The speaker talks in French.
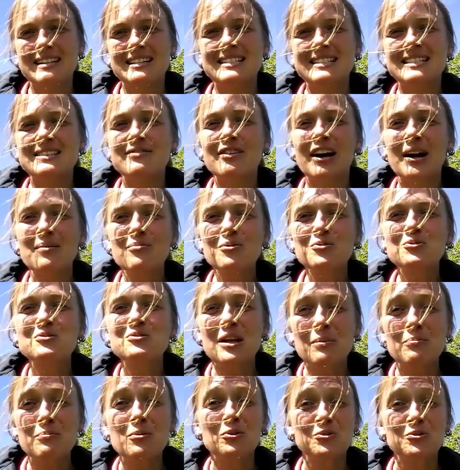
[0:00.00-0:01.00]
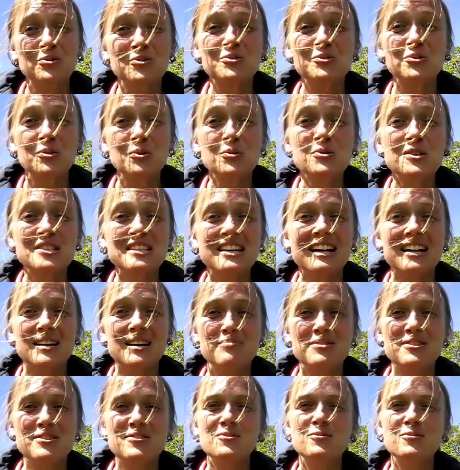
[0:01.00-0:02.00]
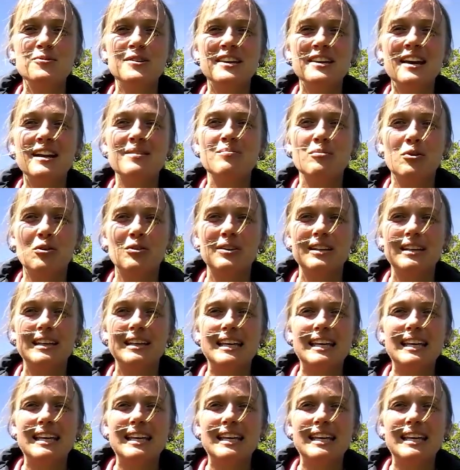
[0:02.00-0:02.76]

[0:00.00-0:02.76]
C'est vraiment d'une importance cruciale à mes yeux également.